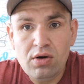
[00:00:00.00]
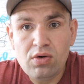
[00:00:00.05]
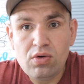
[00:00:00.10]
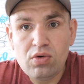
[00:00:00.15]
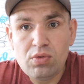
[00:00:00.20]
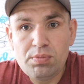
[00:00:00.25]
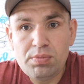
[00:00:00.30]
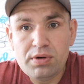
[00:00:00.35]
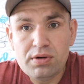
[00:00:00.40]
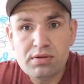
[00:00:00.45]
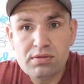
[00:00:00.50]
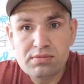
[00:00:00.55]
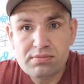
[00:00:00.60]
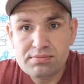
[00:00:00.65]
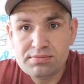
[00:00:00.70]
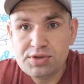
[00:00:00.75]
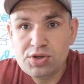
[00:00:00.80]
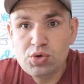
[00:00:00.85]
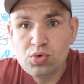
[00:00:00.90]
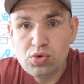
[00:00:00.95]
об
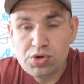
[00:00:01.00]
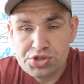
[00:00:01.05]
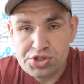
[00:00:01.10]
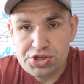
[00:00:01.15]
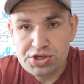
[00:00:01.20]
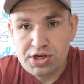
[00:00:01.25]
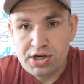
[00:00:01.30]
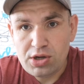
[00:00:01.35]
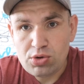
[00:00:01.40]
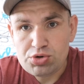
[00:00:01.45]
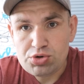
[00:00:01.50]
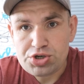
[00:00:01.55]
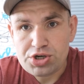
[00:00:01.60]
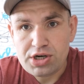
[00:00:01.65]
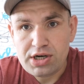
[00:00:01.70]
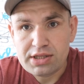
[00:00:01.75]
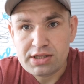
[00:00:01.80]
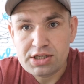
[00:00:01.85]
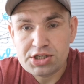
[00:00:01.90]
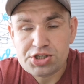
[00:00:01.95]
не очень
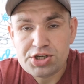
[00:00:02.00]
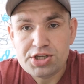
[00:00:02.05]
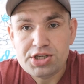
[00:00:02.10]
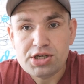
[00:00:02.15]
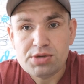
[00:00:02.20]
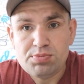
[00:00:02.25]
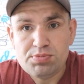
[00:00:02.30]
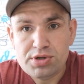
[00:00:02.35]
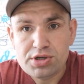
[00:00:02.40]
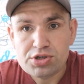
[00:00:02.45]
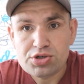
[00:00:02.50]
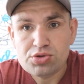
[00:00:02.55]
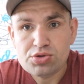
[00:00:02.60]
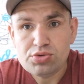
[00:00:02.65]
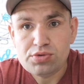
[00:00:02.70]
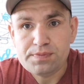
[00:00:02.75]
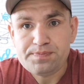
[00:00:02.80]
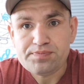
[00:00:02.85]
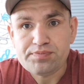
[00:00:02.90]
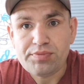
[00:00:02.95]
хороших отношениях
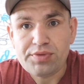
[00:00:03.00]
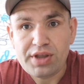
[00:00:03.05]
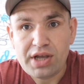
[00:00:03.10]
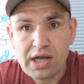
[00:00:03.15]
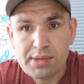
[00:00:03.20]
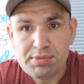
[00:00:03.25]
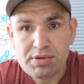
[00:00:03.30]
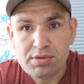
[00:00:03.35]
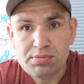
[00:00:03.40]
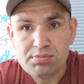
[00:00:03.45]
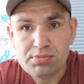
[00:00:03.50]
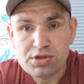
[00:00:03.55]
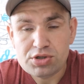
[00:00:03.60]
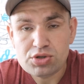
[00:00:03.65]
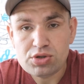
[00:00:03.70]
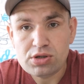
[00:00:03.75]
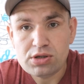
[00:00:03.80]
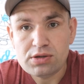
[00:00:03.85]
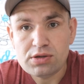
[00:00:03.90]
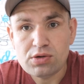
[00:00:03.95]
между нами,
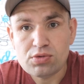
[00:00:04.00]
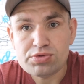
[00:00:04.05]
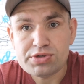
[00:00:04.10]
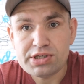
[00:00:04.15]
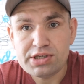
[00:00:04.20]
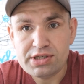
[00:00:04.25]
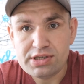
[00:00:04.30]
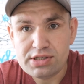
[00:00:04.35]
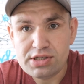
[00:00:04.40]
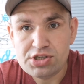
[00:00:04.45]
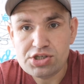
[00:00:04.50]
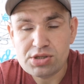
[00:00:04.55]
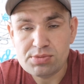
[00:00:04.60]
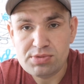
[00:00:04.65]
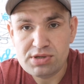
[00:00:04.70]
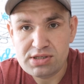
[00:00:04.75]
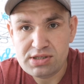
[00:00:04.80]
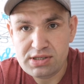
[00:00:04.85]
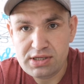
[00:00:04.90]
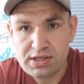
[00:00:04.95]
между
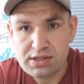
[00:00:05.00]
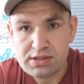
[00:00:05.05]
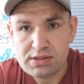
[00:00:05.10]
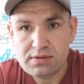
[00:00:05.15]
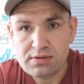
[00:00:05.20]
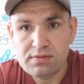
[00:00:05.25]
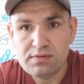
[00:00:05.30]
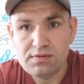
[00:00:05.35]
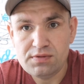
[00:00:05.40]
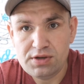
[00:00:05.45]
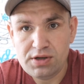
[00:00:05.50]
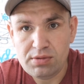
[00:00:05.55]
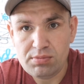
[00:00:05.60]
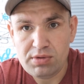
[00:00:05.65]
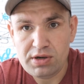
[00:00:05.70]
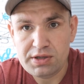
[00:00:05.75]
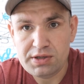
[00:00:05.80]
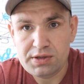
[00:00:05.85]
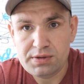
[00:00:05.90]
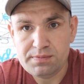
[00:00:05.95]
русскоязычными здесь, в
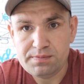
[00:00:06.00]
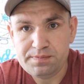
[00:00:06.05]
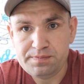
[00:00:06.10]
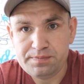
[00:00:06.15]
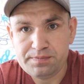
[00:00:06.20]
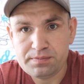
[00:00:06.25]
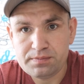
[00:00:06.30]
Германии.